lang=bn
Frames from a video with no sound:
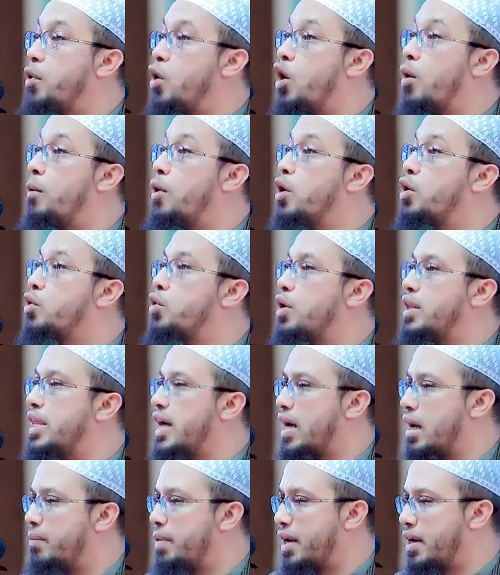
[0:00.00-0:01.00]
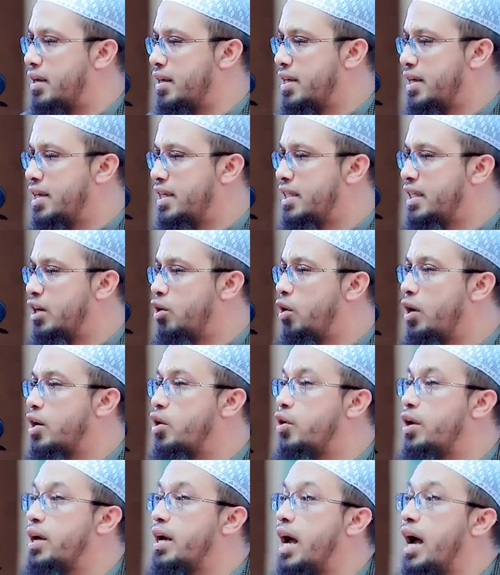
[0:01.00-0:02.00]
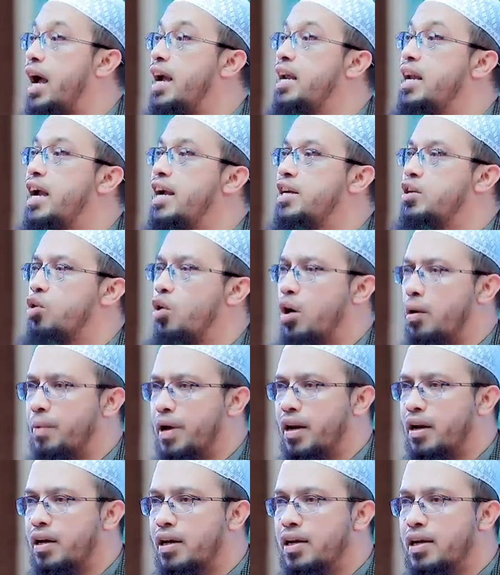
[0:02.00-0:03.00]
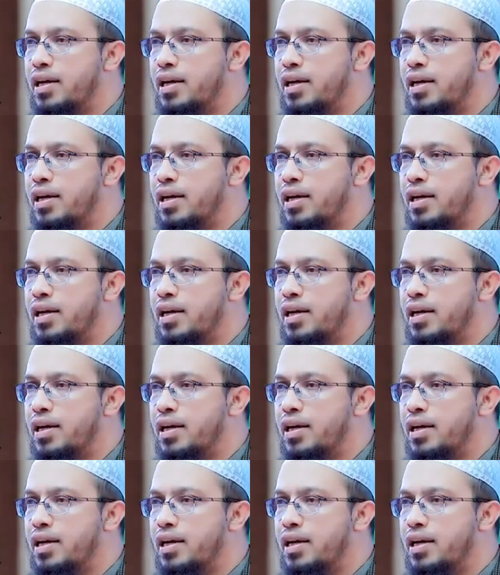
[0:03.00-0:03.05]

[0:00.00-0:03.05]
বড় বড় করে দেখাবার সেগুলোকে অনেক হাইলাইট করাবার